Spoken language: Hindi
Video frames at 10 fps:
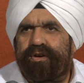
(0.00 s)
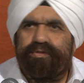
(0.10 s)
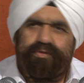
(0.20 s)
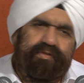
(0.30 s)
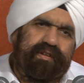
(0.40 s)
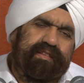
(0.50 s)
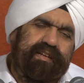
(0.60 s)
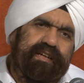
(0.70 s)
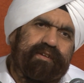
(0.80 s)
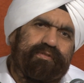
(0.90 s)
और दूसरा
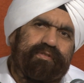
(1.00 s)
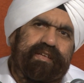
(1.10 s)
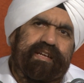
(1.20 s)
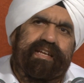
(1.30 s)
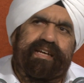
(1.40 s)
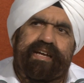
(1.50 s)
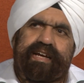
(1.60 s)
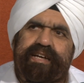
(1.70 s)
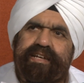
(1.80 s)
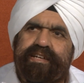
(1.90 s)
तरीका उसको देखने का
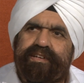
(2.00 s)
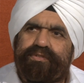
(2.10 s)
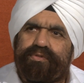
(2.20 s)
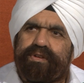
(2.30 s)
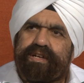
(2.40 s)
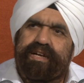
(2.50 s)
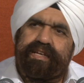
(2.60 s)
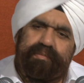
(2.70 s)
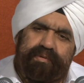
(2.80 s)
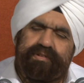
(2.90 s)
है सोचने का
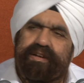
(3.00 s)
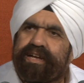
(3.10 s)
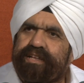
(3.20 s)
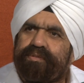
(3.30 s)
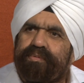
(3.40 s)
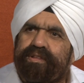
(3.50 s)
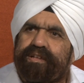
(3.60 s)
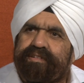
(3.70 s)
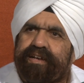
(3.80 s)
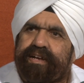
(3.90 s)
ये मुश्किल आ गई तो बहुत
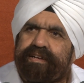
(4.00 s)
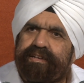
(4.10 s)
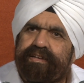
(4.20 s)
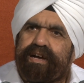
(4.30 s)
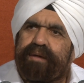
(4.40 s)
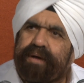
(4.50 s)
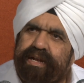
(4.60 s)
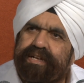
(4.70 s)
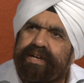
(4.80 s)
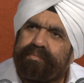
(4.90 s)
अच्छा है
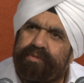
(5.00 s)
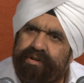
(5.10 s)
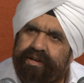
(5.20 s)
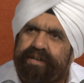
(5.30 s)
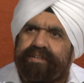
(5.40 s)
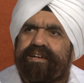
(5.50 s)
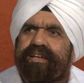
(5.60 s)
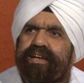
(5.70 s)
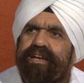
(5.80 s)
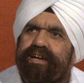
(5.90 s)
हमारे कर्म और कट रहे
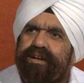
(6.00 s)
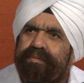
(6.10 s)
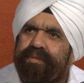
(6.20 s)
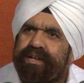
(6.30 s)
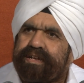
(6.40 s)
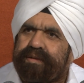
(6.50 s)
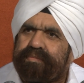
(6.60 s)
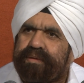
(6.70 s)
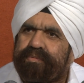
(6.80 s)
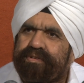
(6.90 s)
हैं और हमारे कर्म
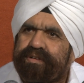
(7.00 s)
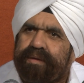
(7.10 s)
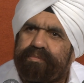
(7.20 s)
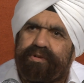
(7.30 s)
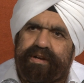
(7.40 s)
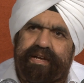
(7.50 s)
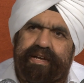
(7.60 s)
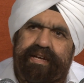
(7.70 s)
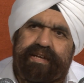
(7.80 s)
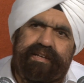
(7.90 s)
का बोझ कम हो रहा
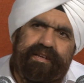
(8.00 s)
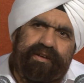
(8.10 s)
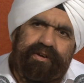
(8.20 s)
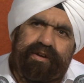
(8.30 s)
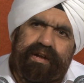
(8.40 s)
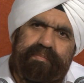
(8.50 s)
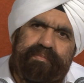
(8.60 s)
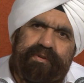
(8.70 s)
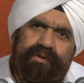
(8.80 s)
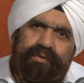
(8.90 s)
है और
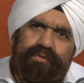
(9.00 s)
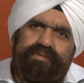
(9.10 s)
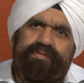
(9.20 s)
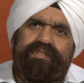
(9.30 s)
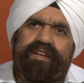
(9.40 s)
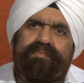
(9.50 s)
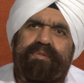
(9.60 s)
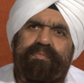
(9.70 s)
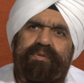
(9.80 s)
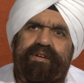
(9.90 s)
हम उस स्टेट
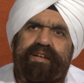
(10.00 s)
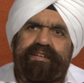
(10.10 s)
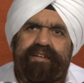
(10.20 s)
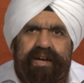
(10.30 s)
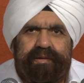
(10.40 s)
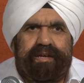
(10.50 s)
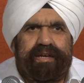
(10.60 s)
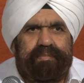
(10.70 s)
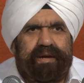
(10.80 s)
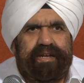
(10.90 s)
पर पहुंच रहे हैं जहाँ के
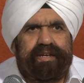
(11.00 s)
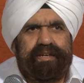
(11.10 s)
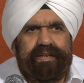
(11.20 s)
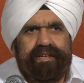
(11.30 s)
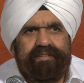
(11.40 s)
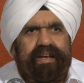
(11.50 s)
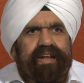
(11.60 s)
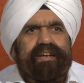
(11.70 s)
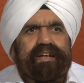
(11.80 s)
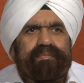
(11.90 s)
हमारे
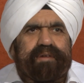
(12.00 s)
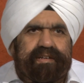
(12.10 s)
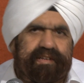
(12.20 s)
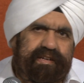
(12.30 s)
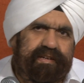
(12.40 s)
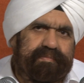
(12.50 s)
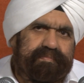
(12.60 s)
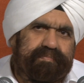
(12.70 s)
सारे कर्म कट जाएंगे